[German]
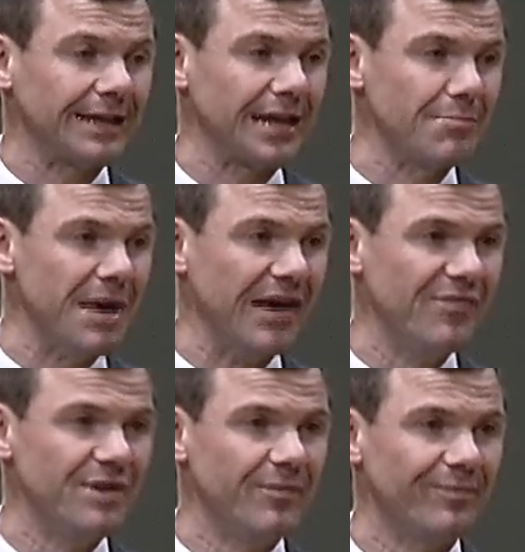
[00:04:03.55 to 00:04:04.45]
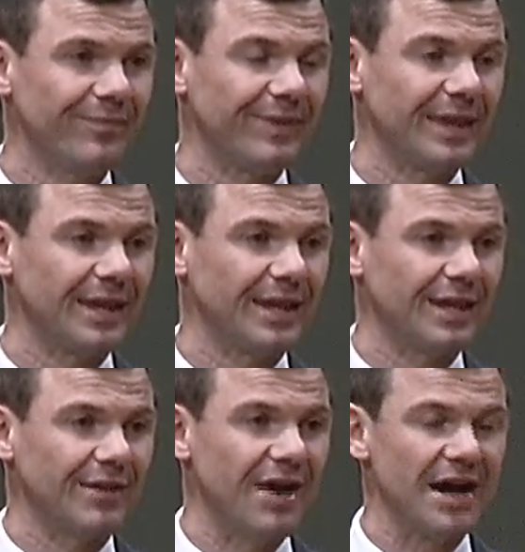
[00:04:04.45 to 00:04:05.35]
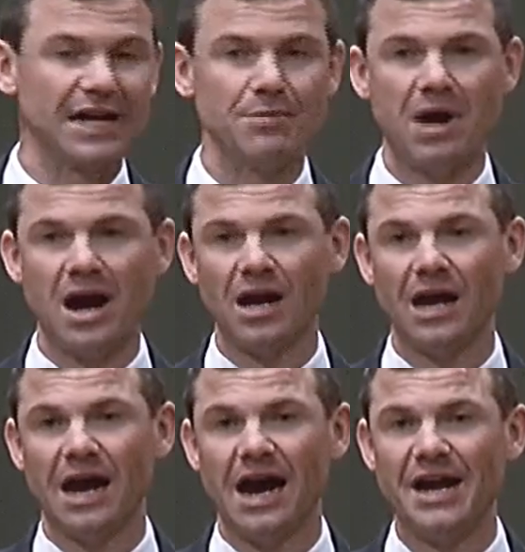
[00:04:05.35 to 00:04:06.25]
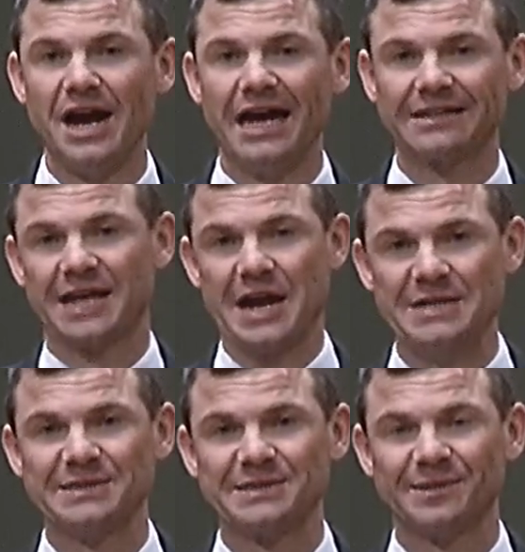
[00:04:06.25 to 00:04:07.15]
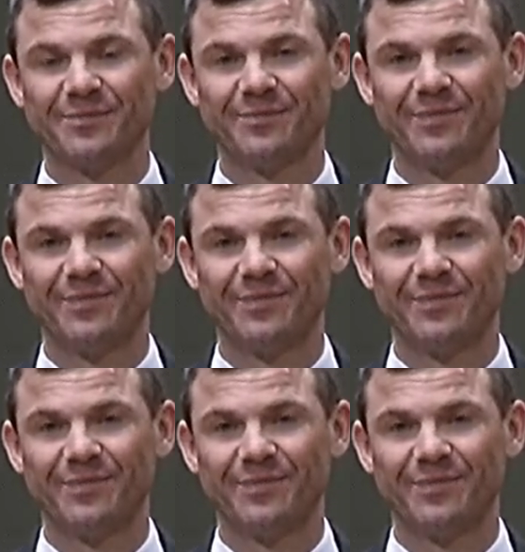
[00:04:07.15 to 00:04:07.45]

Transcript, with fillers: der Mann war einmal ein Atheist.